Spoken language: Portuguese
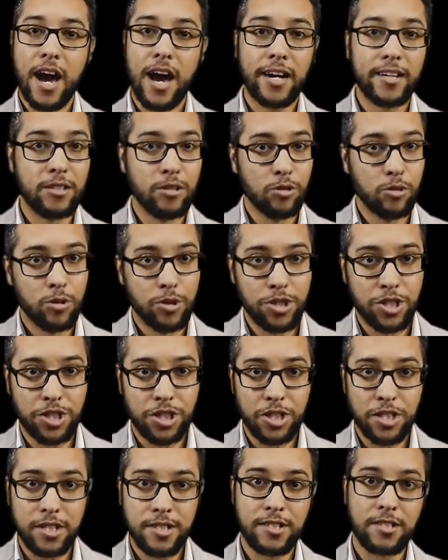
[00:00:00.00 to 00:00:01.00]
a
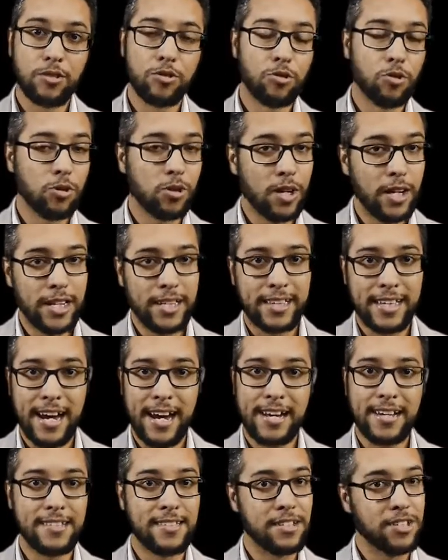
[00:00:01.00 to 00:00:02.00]
ideologias
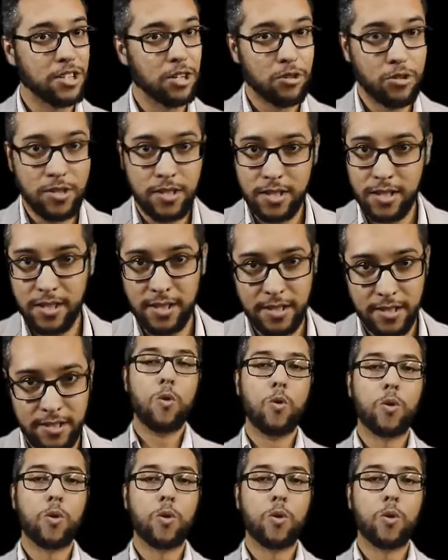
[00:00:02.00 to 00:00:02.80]
totalitárias e genocidas.